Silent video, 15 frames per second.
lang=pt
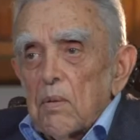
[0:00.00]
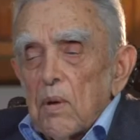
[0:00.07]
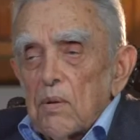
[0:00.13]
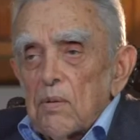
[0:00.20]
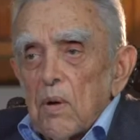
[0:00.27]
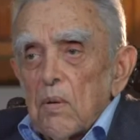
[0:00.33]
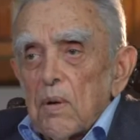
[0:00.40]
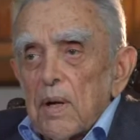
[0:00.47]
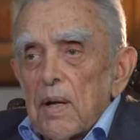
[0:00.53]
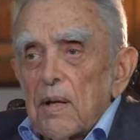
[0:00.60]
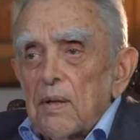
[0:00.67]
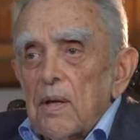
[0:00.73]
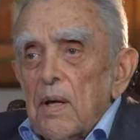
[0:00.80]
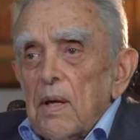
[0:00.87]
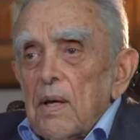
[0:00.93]
atuação
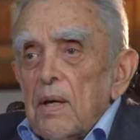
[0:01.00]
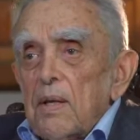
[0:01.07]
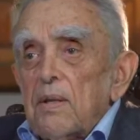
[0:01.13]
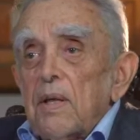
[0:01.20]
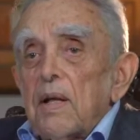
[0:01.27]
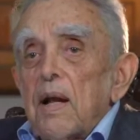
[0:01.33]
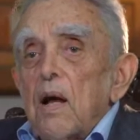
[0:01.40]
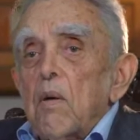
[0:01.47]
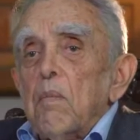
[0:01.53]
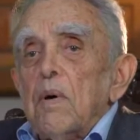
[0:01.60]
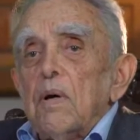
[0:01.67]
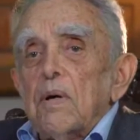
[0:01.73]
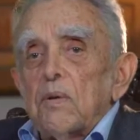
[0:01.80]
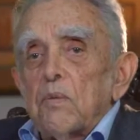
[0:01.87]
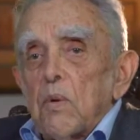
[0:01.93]
grande e terá
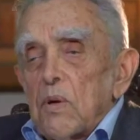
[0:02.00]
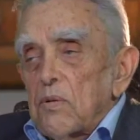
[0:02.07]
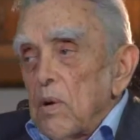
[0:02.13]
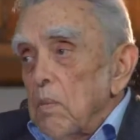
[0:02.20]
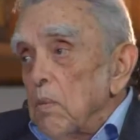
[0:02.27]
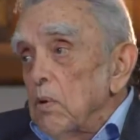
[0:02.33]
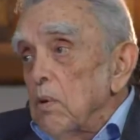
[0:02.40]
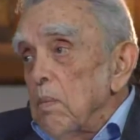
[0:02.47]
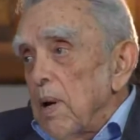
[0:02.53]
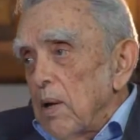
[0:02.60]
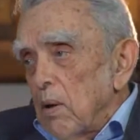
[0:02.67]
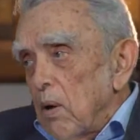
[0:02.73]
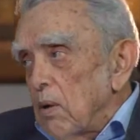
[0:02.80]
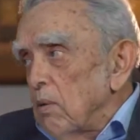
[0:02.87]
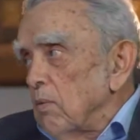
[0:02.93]
uma atuação muito
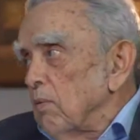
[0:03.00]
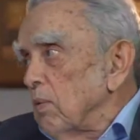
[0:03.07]
maior no